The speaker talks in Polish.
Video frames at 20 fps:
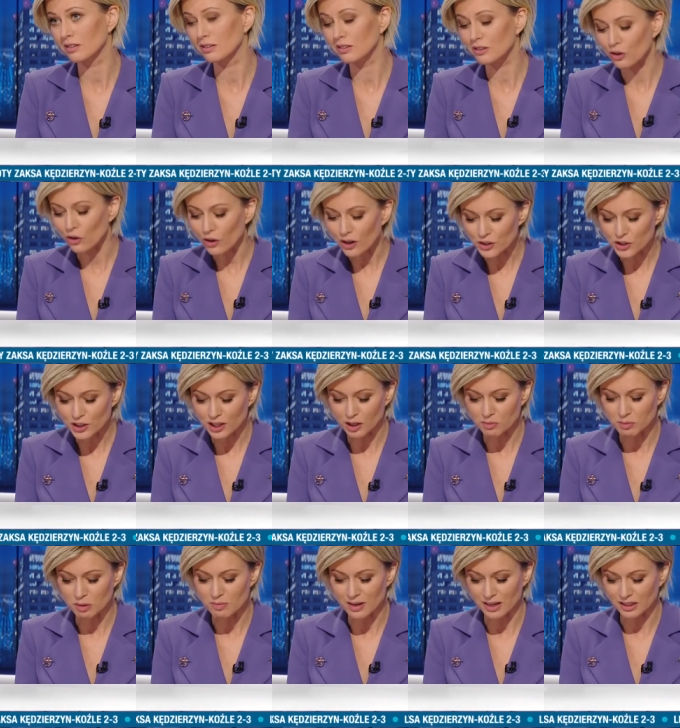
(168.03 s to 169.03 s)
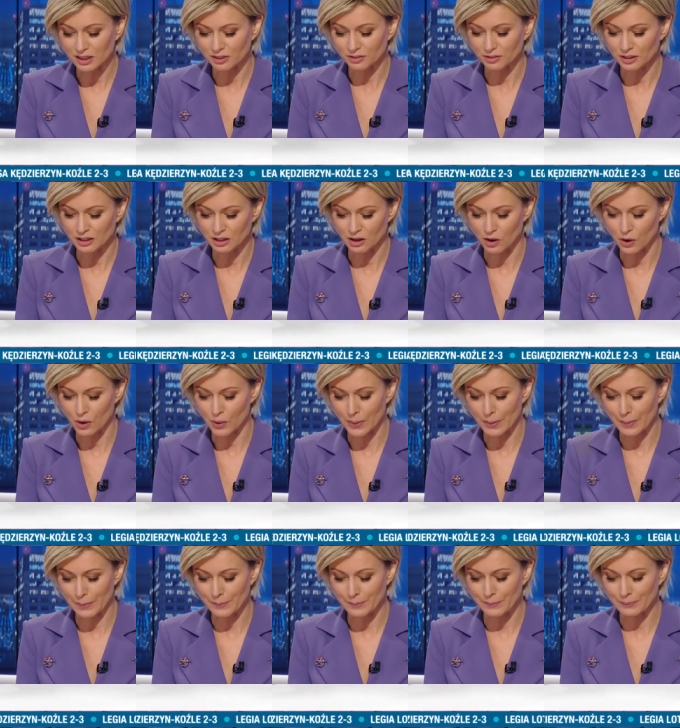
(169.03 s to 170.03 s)
trochę się jakby martwi
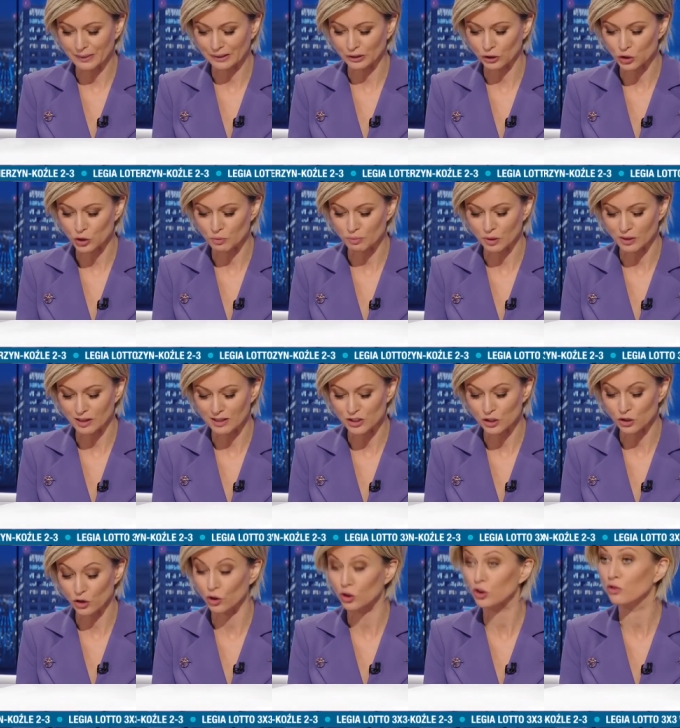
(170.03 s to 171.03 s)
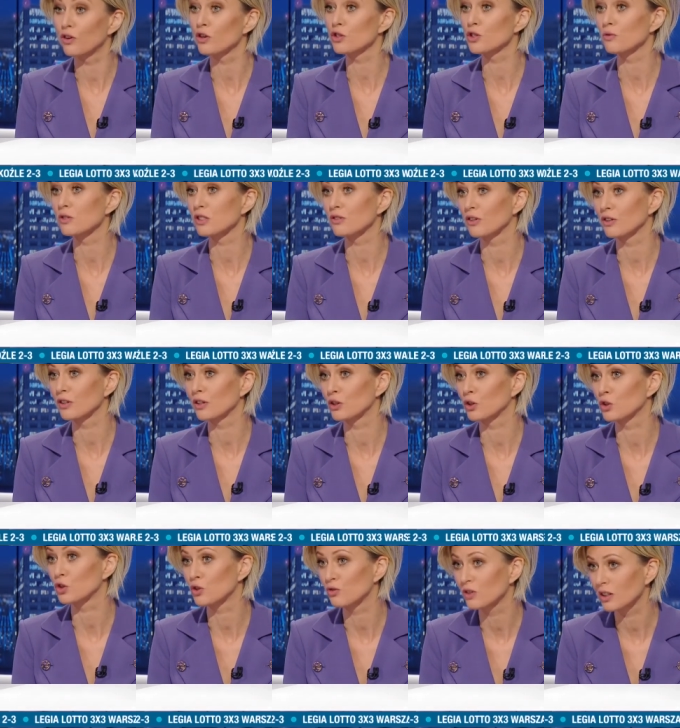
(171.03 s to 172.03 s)
o mm, to, czy Polacy otworzą swoje
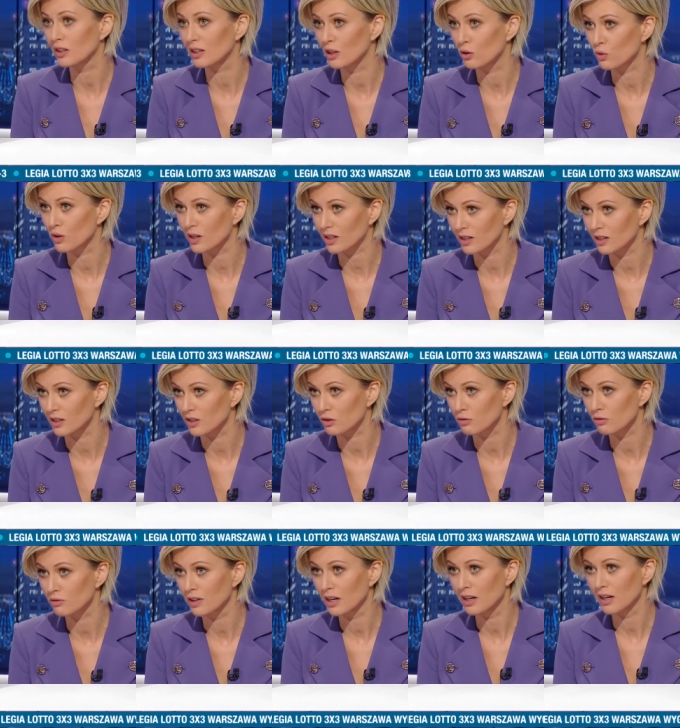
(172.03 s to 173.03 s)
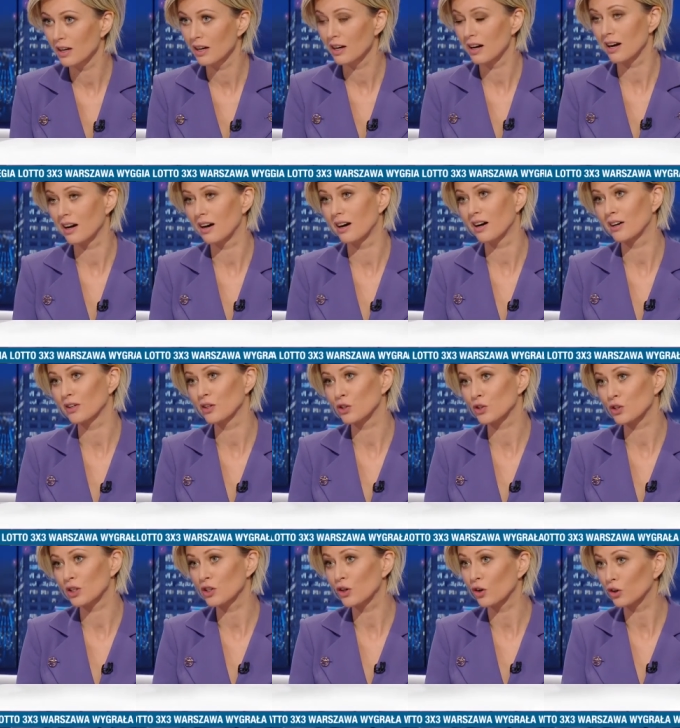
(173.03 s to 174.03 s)
drzwi dla Ukraińców, a
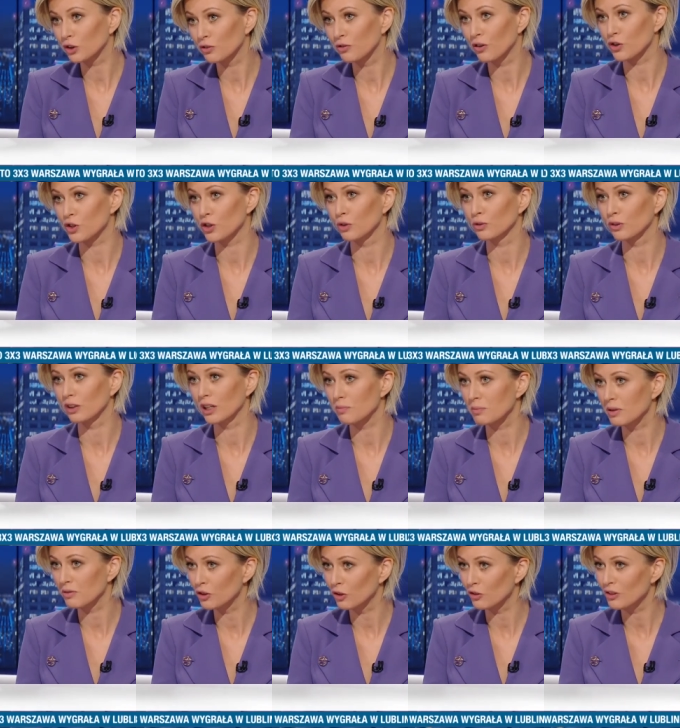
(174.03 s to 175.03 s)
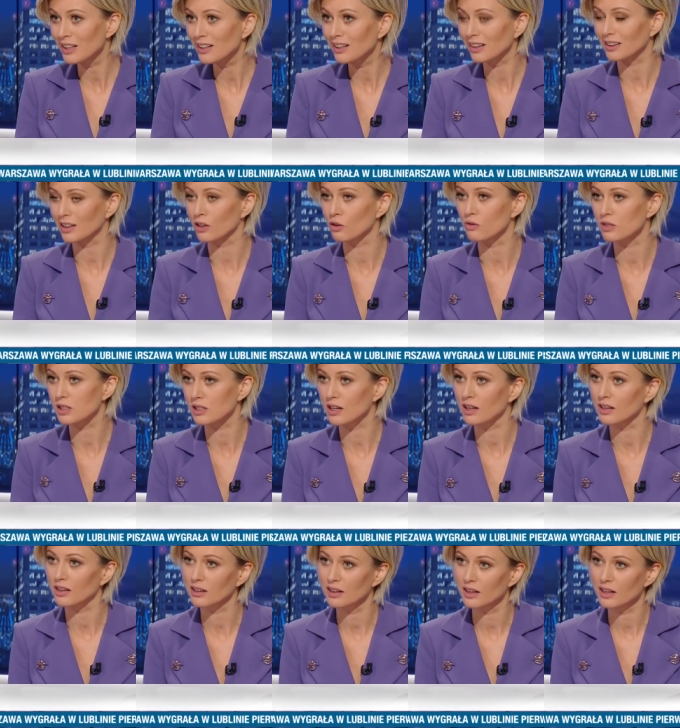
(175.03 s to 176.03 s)
jeżeli otworzą, to na pewno nie na taką
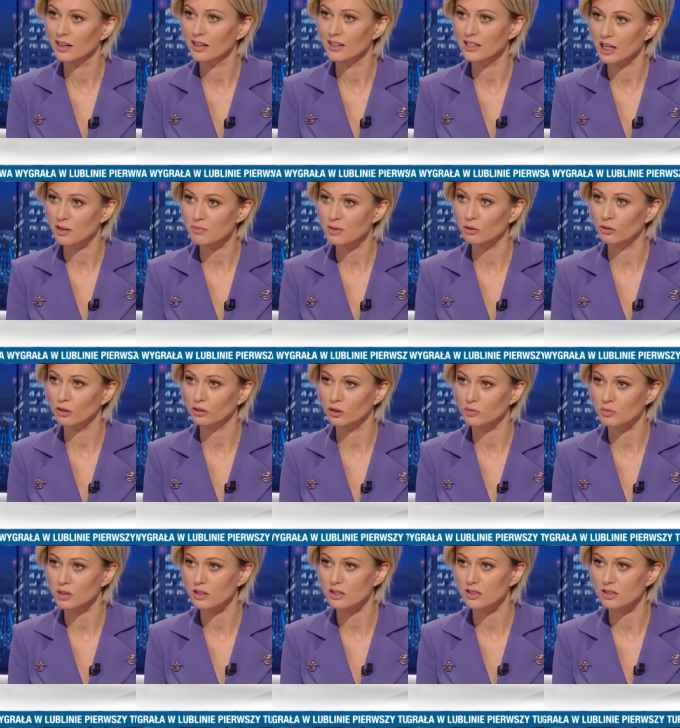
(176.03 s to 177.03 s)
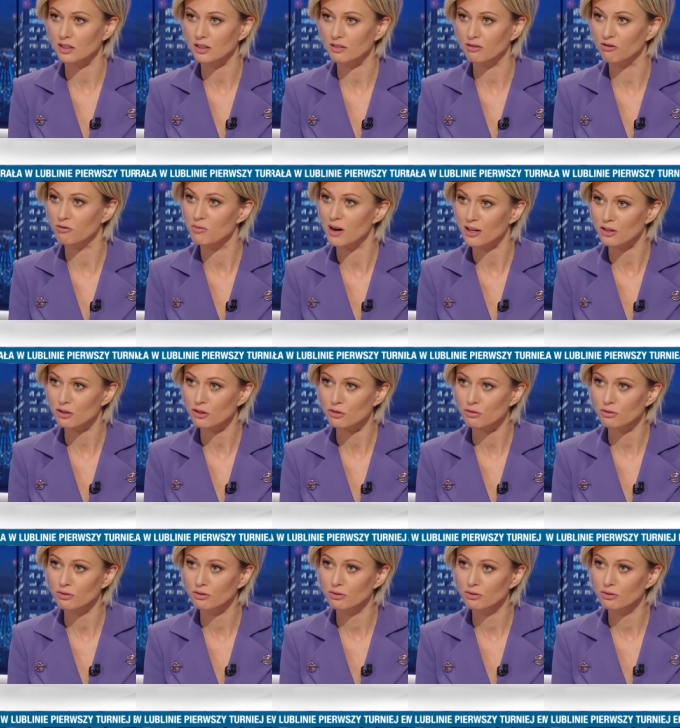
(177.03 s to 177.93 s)
skalę, jak miało to miejsce w marcu marcu.